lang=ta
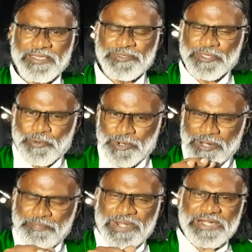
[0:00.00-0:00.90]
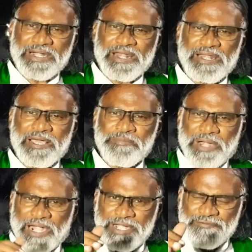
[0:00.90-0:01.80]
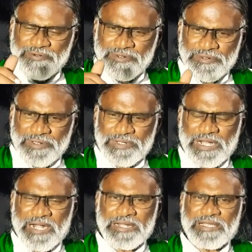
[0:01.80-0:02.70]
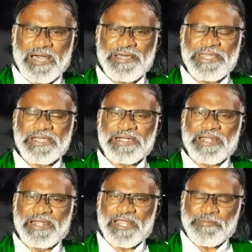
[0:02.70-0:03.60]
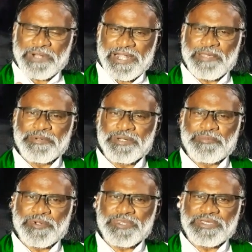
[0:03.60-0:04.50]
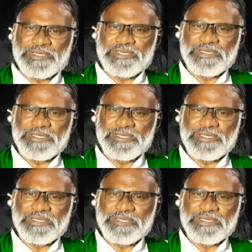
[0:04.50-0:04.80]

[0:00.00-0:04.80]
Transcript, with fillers: இந்த குழப்பங்கள் எல்லாம் அழிவுக்கான காரியங்கள் எல்லாம் நடைபெறும் பொழுது